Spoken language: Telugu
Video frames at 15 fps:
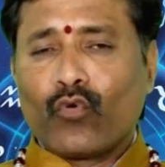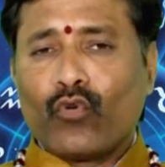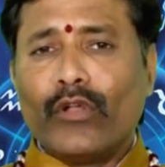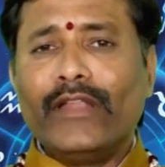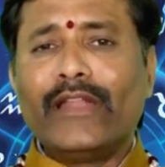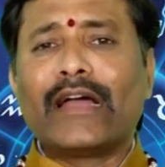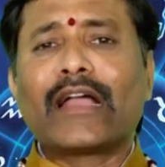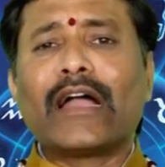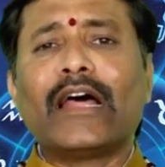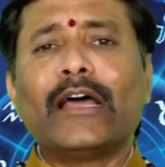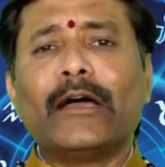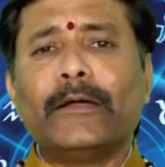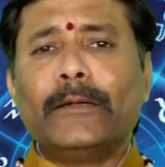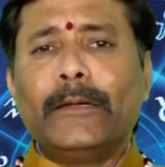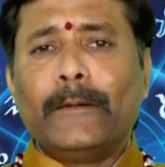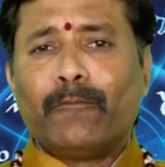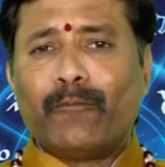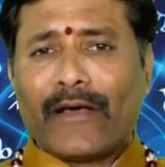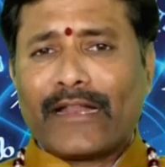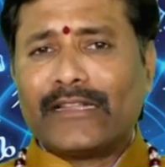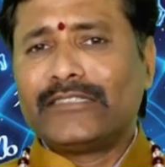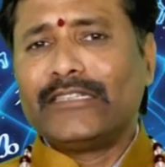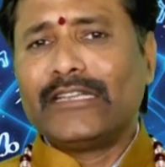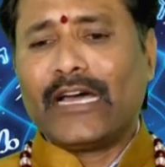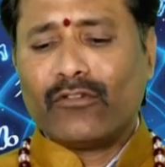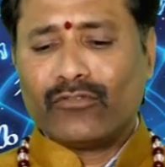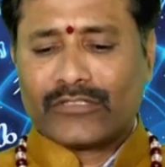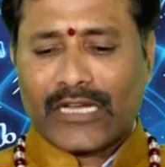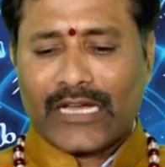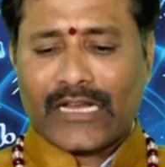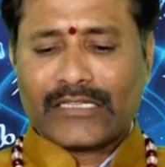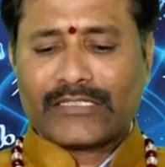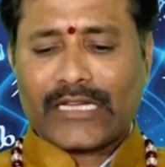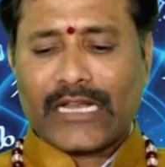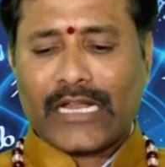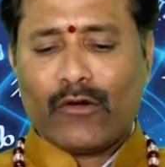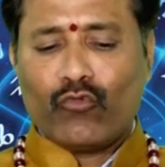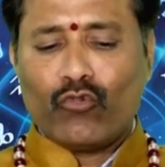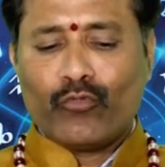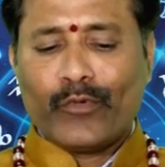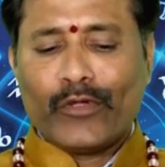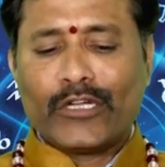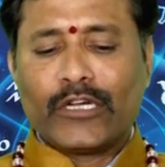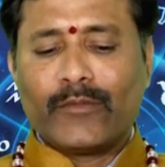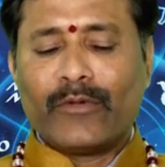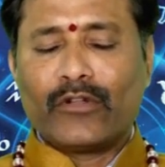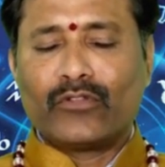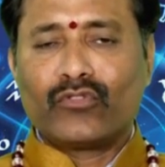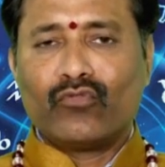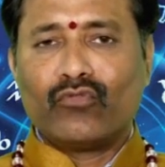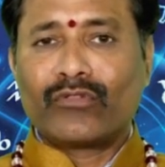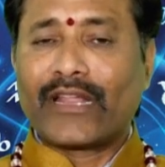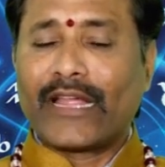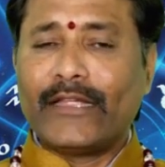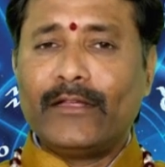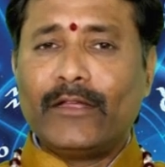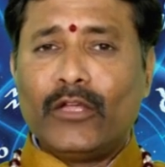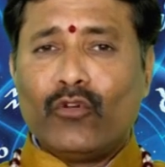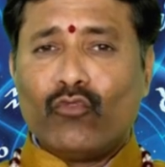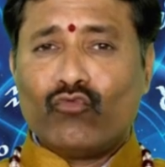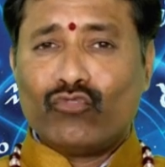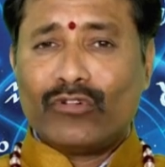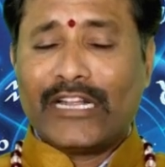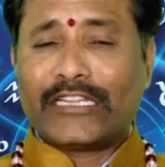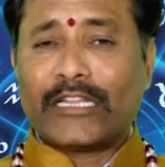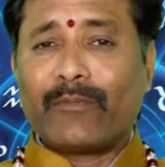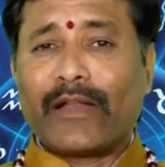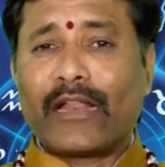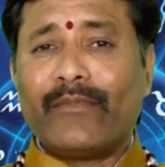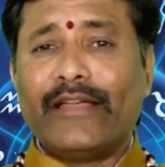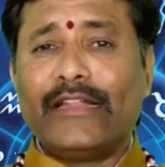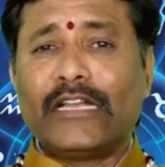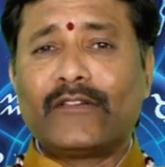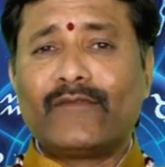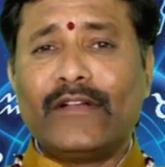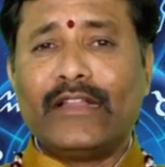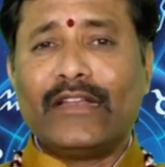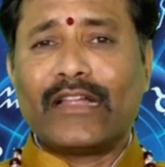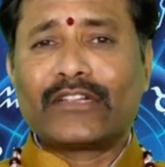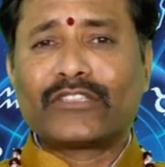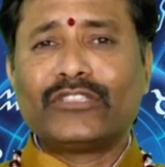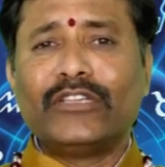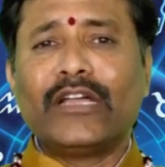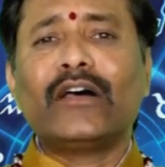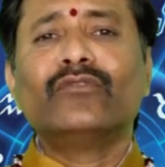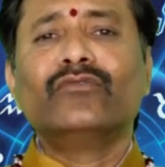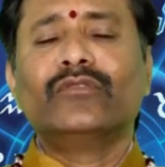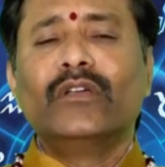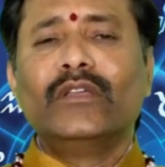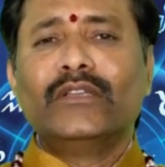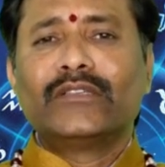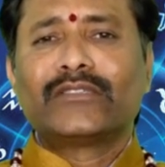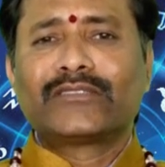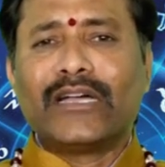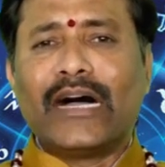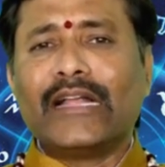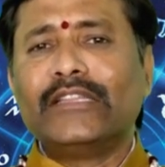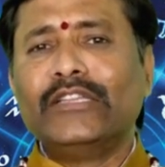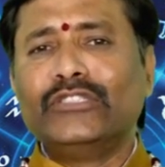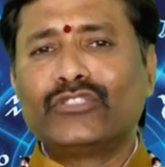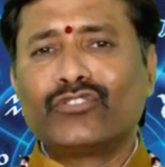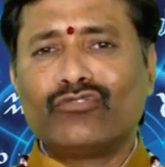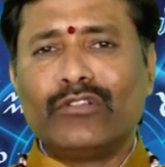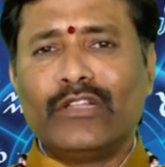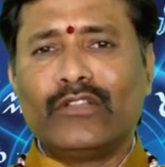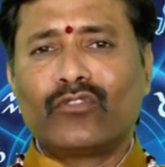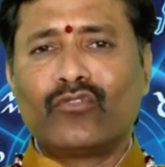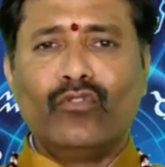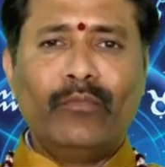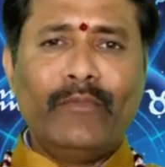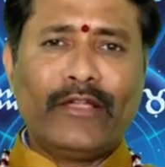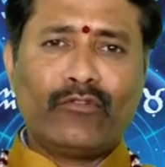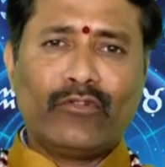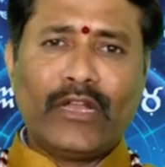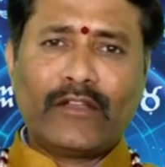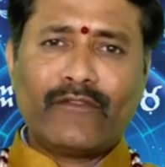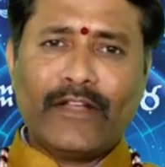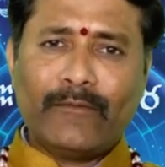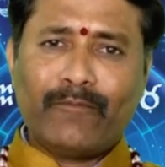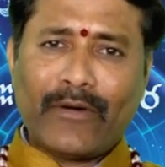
కొన్ని రకాల పరిచయాలు చాలా చాలా ఉపయోగపడుతూ ఉంటాయి ఉన్నతపరమైనటువంటి లక్ష్యాలు సాధించుకునేందుకు మీకున్నటువంటి